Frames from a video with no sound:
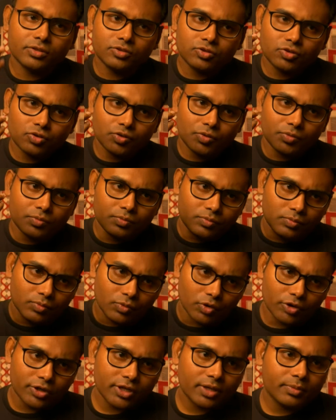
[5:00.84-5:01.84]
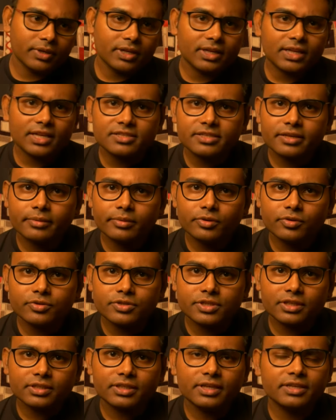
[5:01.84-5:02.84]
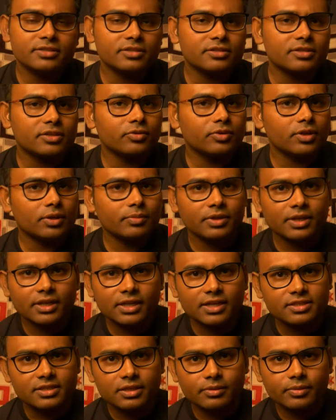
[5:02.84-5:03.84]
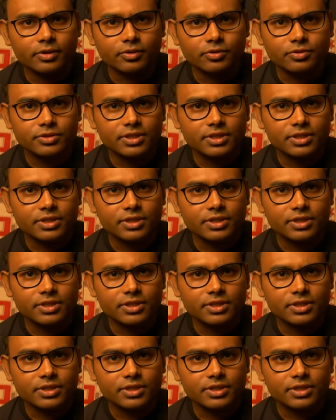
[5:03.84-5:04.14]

जो मोनोटर्पिन क्लास के भी हो सकते हैं सिस्क्यूटर्पिन क्लास के भी हो